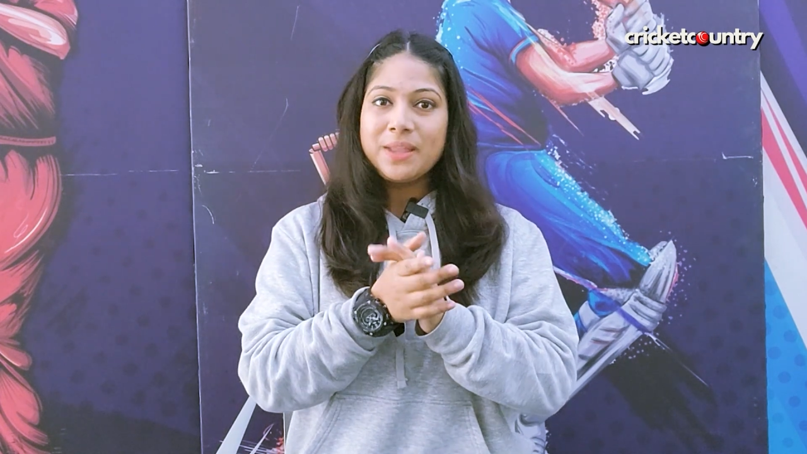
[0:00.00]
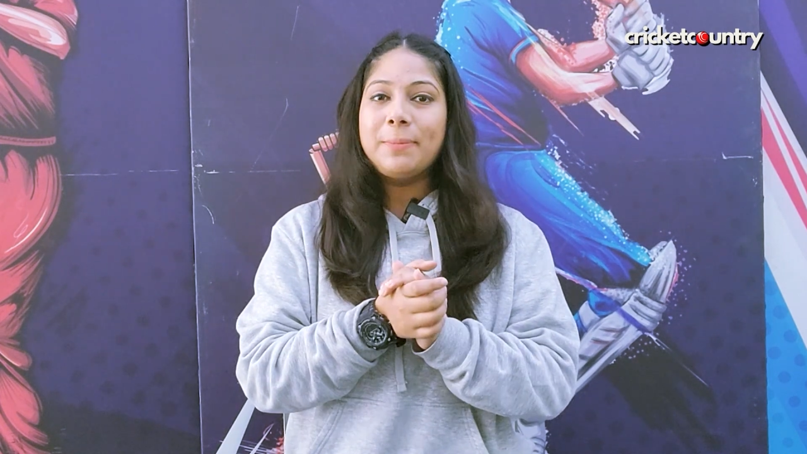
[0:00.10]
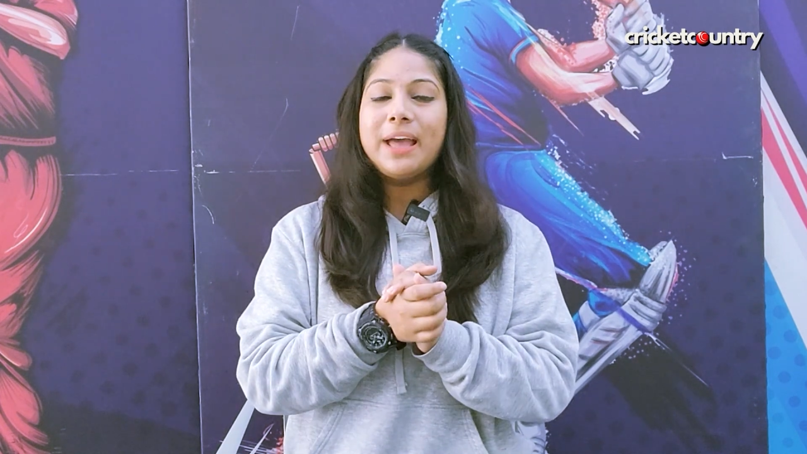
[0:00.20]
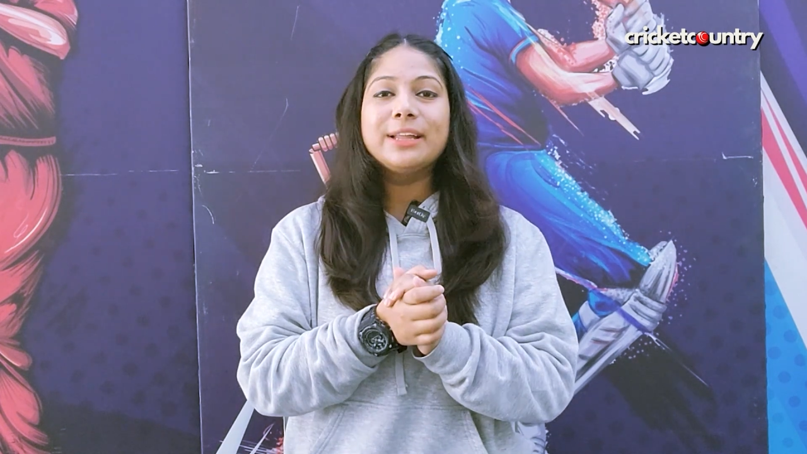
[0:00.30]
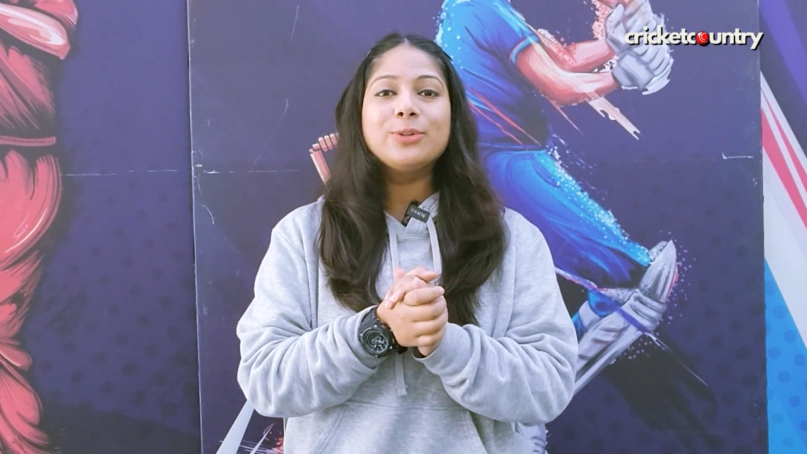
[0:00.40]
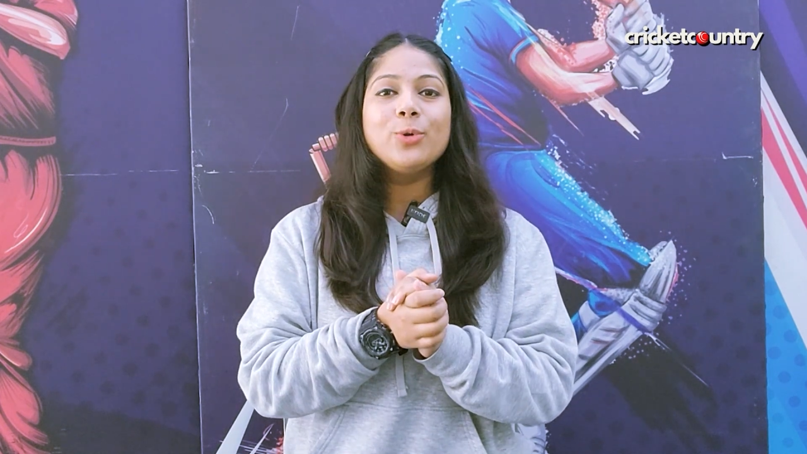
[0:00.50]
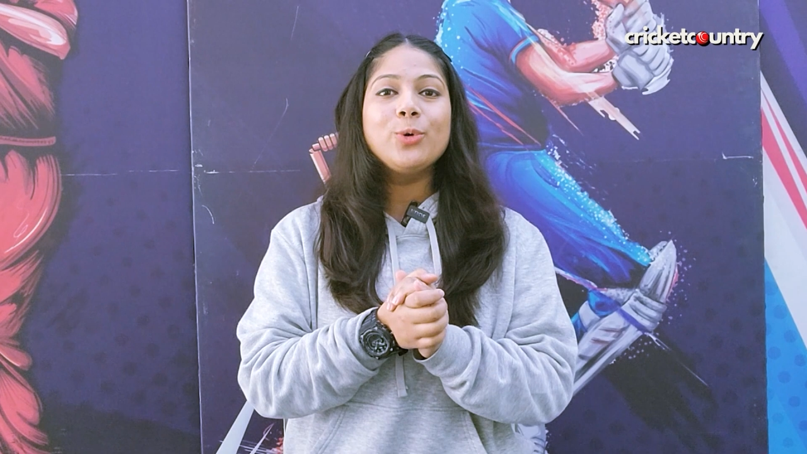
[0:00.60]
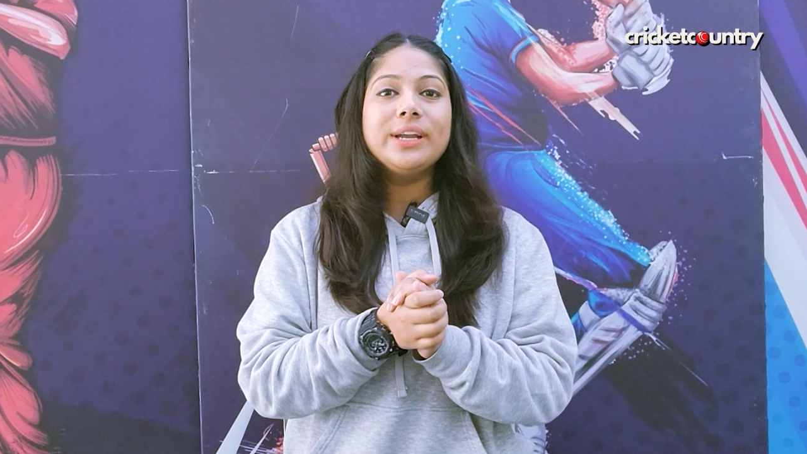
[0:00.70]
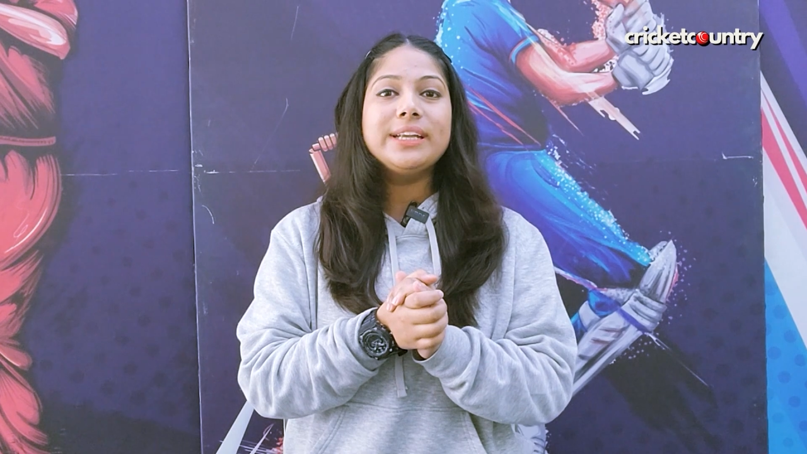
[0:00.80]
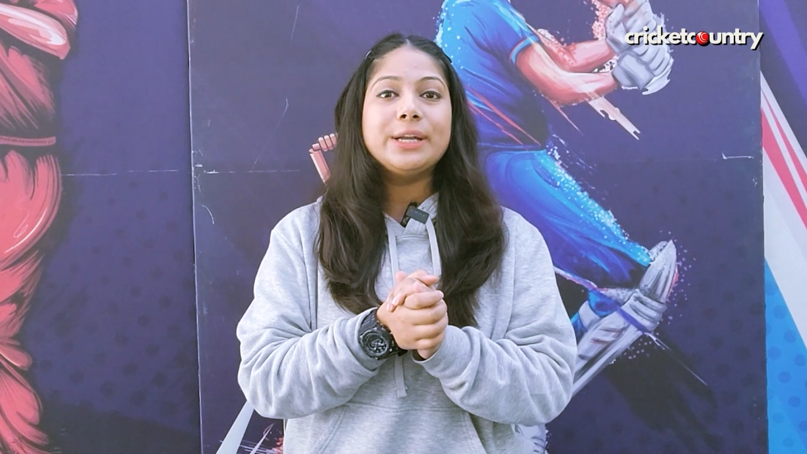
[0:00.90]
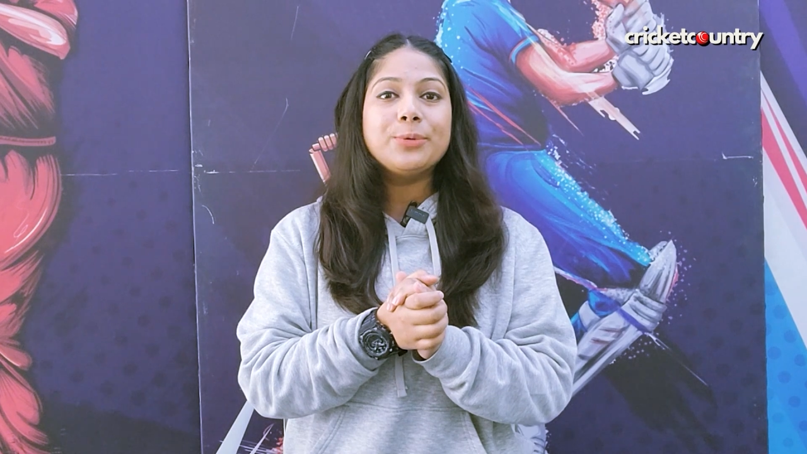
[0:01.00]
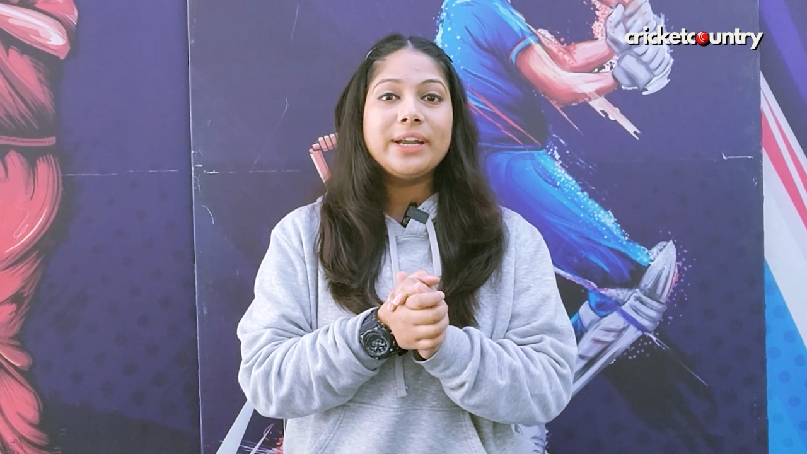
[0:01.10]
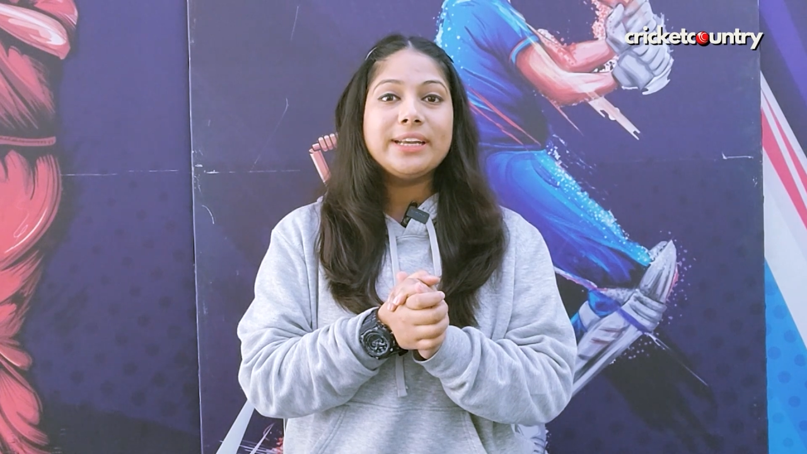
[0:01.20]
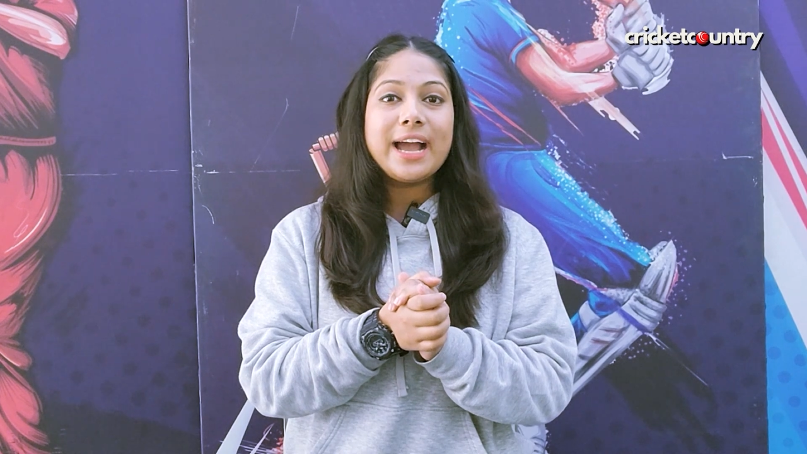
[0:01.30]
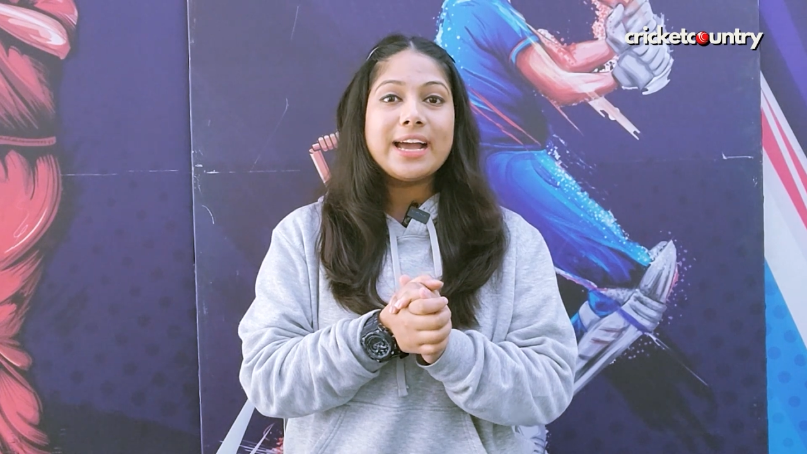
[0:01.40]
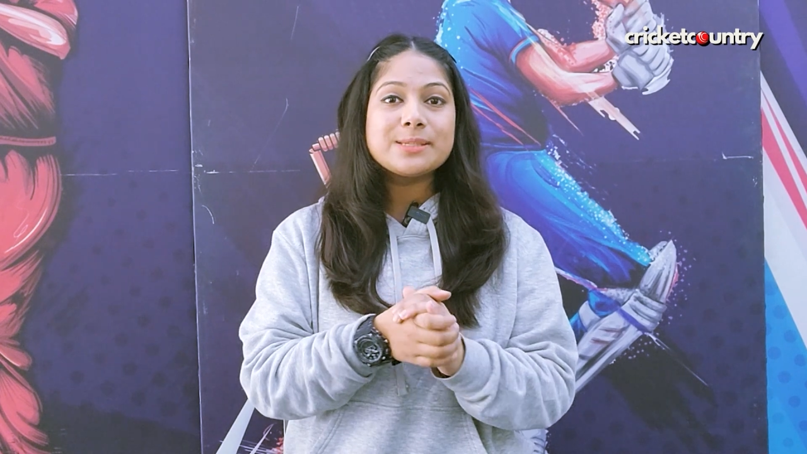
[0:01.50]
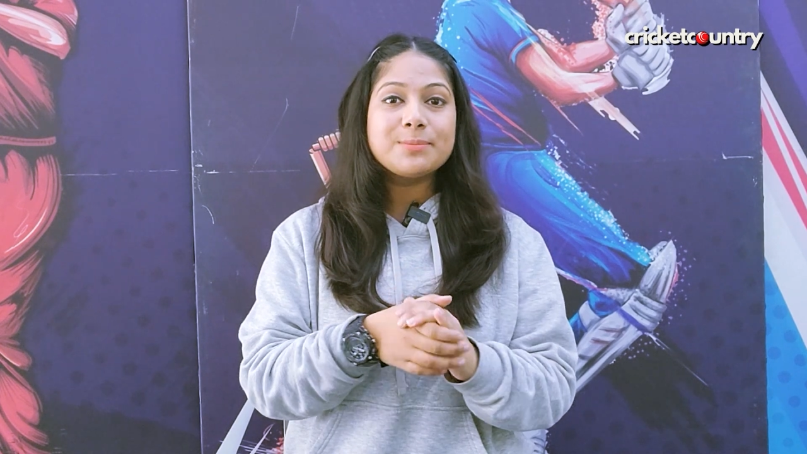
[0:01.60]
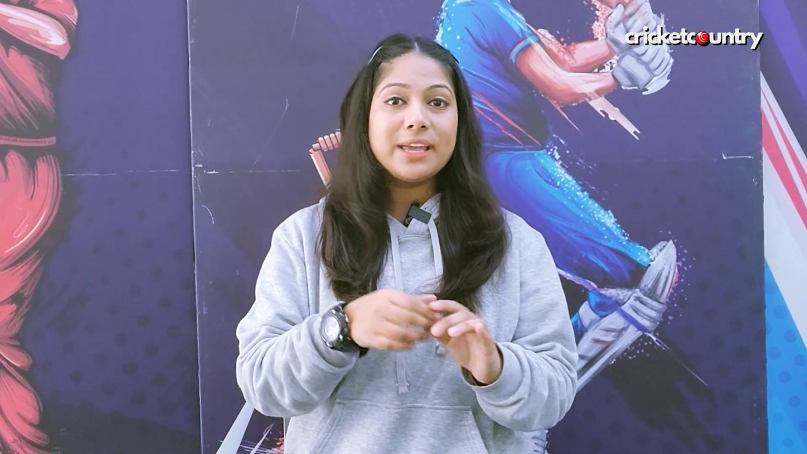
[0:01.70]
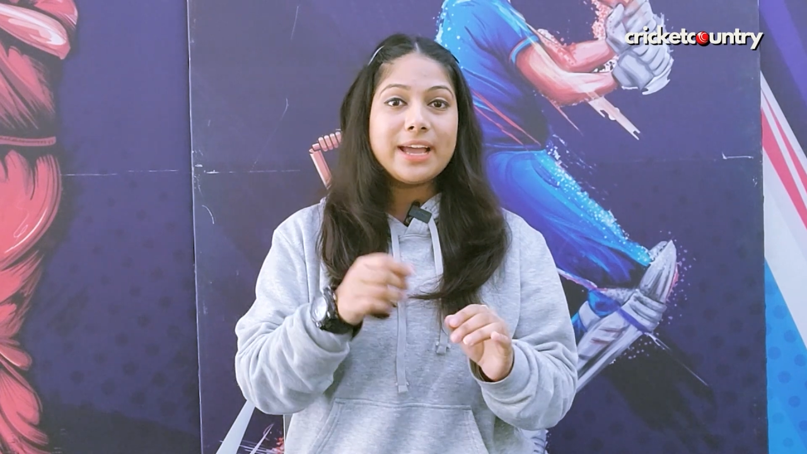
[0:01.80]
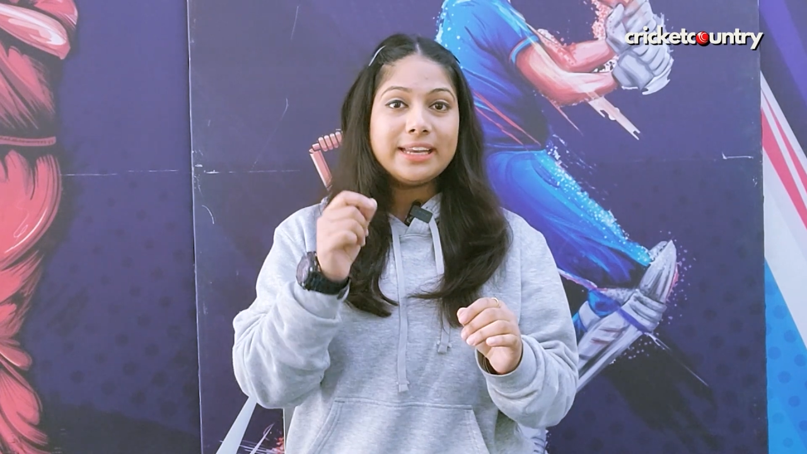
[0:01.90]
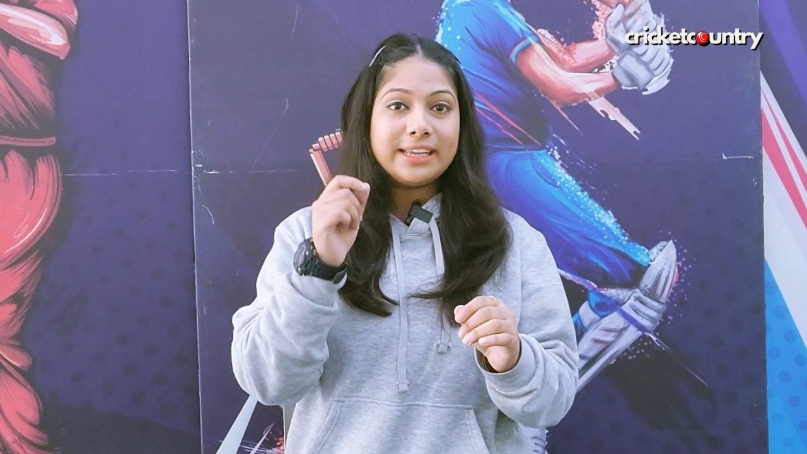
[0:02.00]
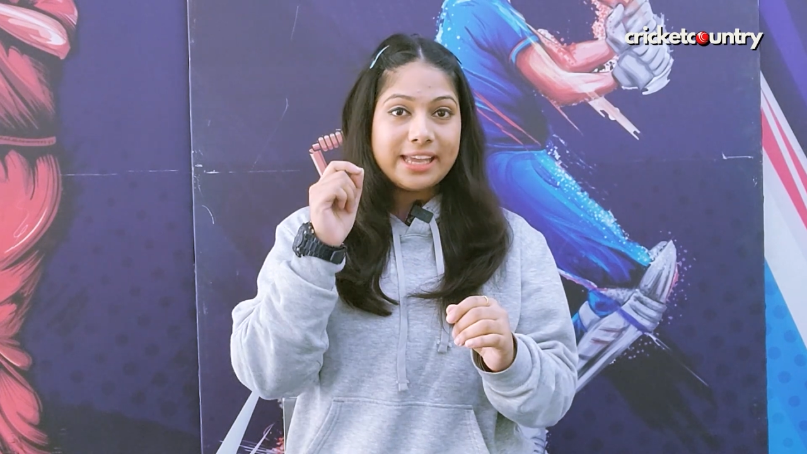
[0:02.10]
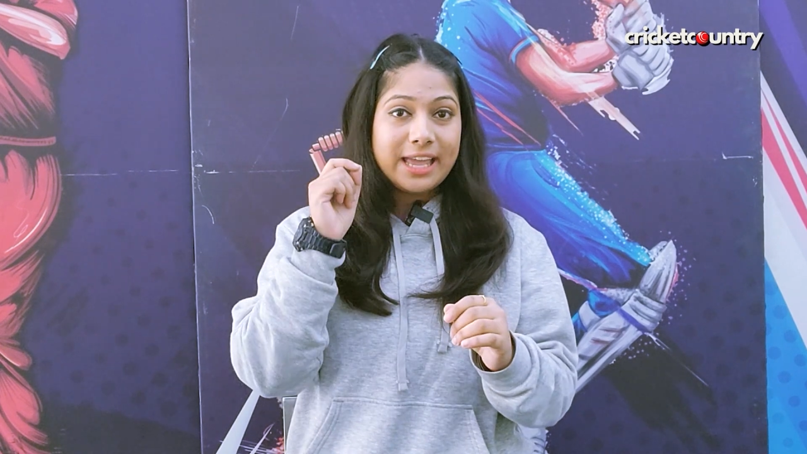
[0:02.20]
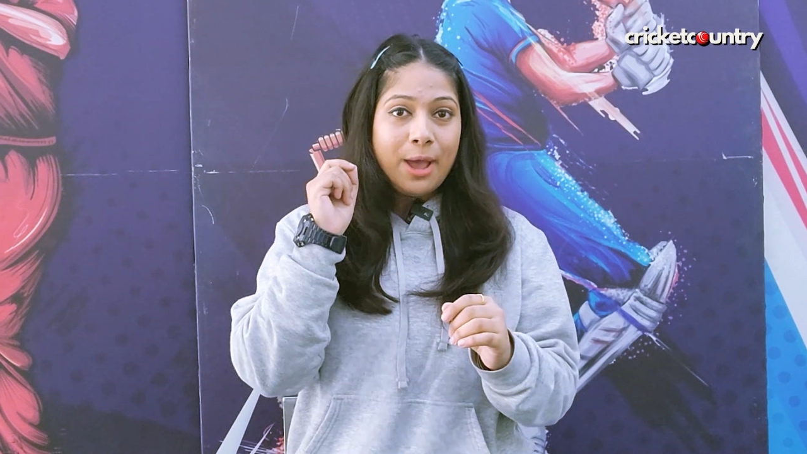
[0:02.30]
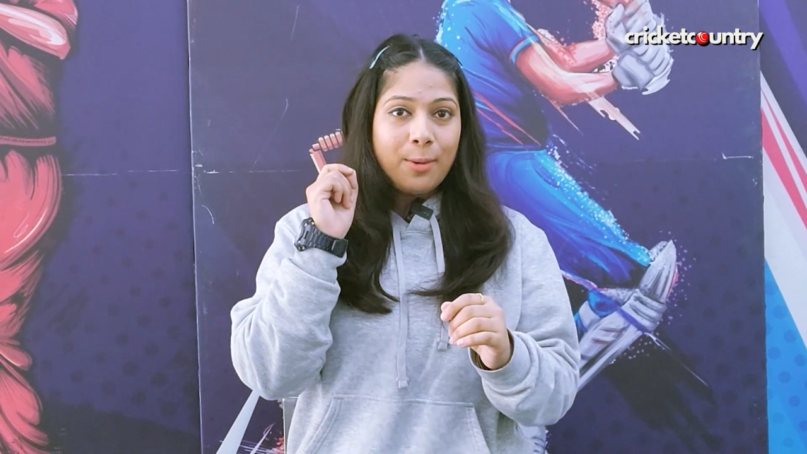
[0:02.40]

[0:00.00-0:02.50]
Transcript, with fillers: पहले दोनों ही टी ट्वेंटी में यानी कि